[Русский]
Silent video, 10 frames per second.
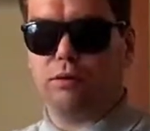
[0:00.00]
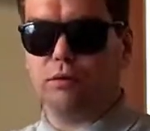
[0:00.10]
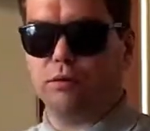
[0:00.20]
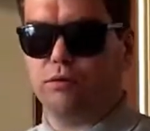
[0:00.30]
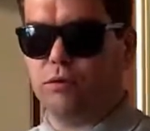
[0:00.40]

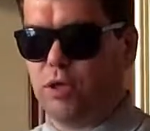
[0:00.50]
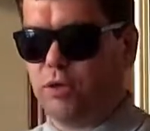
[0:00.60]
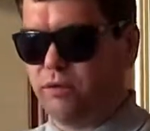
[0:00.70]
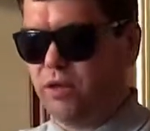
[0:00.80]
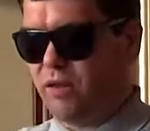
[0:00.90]
ну, вот,
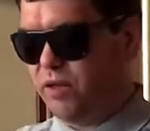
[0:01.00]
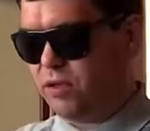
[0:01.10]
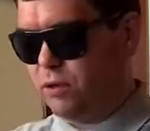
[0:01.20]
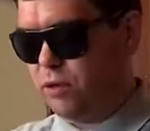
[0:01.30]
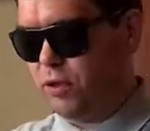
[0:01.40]

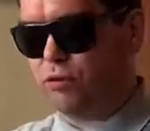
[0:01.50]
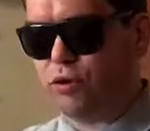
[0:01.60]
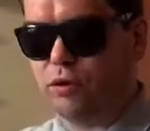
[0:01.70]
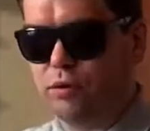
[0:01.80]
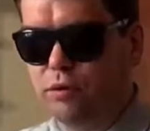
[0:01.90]
соответственно,
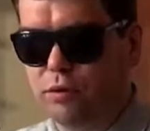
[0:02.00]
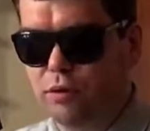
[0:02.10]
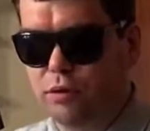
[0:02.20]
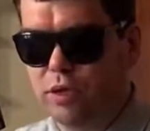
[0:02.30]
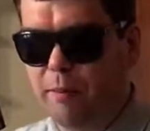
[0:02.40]
девушки
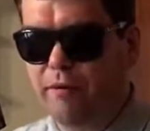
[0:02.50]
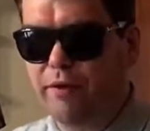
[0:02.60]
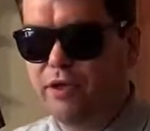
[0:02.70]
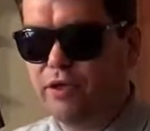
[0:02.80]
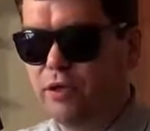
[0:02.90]

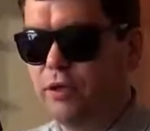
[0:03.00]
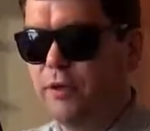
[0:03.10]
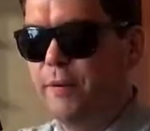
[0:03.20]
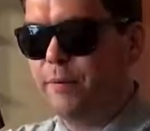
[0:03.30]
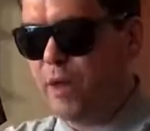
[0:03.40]
слабовидящей,
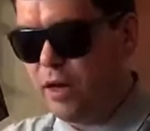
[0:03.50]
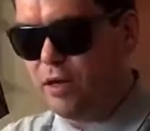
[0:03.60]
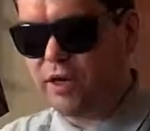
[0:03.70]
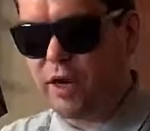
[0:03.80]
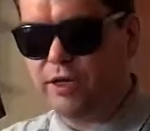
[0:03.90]
да, или
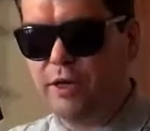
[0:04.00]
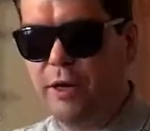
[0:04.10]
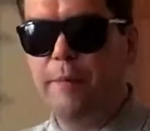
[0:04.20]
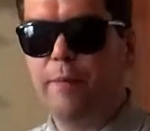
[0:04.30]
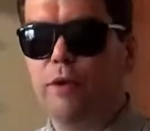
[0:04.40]
зрячей,
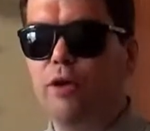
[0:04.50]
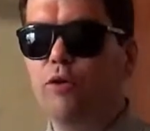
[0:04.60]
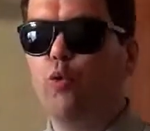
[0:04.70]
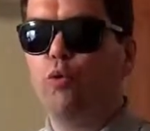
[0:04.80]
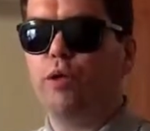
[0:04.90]

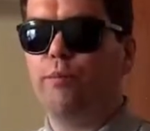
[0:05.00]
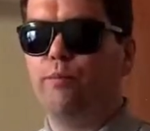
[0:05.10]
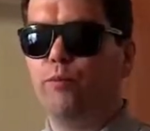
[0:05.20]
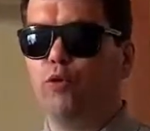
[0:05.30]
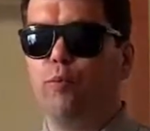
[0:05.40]
и
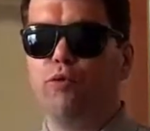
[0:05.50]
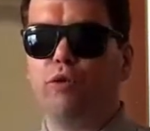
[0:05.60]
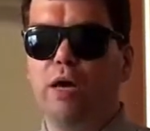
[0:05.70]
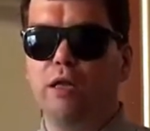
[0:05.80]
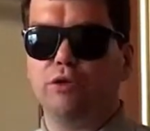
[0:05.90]

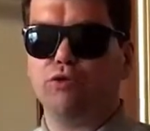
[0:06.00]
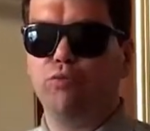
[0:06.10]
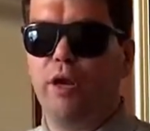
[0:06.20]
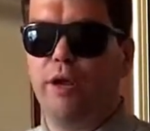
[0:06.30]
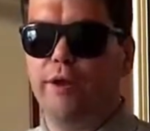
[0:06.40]
наблюдала с
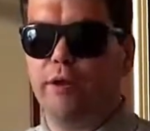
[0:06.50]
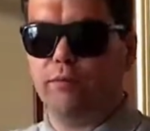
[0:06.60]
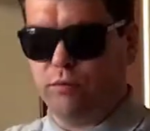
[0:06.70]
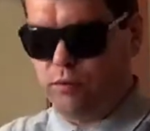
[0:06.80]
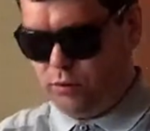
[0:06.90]

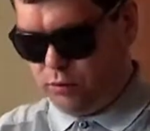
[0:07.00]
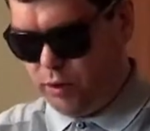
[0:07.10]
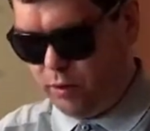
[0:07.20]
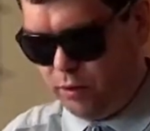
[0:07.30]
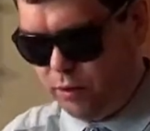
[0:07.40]
умилением, э,
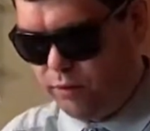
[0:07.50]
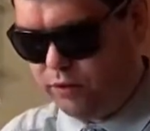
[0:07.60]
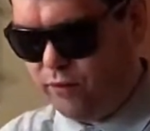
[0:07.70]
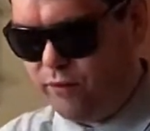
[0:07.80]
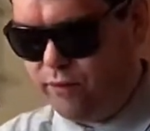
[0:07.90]

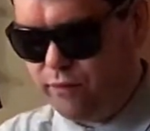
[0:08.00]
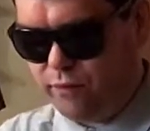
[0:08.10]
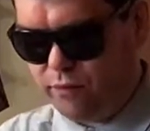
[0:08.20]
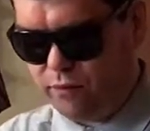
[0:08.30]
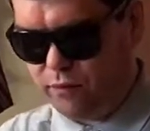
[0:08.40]

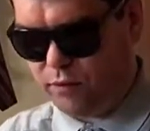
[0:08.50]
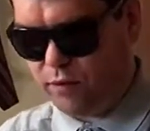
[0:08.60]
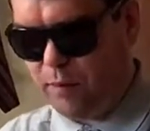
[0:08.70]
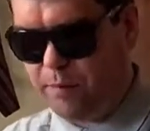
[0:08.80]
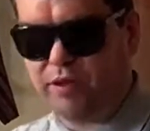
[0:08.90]

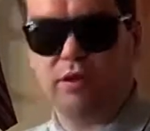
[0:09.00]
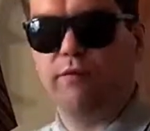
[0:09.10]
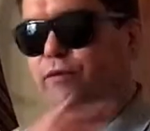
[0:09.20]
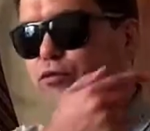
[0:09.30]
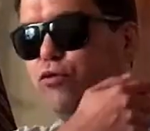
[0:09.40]
написано
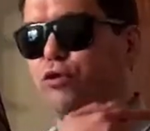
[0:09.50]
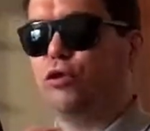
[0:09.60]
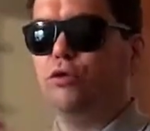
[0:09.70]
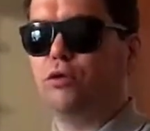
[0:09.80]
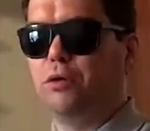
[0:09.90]
во всю шире
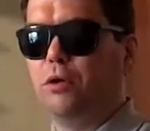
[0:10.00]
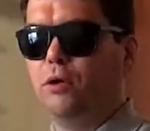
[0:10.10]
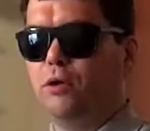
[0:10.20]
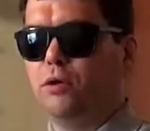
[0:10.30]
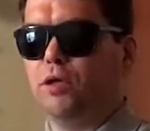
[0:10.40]
ее
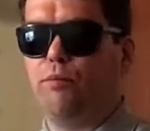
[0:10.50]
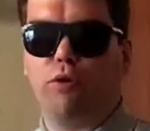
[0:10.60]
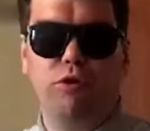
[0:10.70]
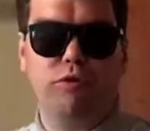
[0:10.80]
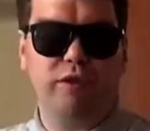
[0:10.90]

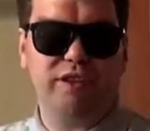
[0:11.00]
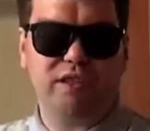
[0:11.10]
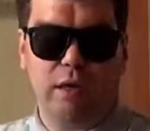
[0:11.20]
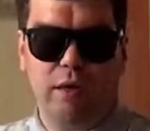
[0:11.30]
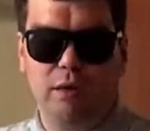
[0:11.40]
заботливого
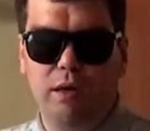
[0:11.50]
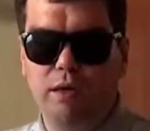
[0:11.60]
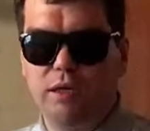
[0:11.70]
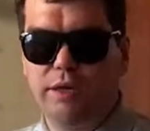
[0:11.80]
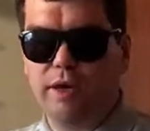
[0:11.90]
лица, да,
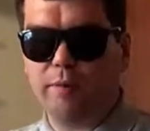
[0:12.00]
затем,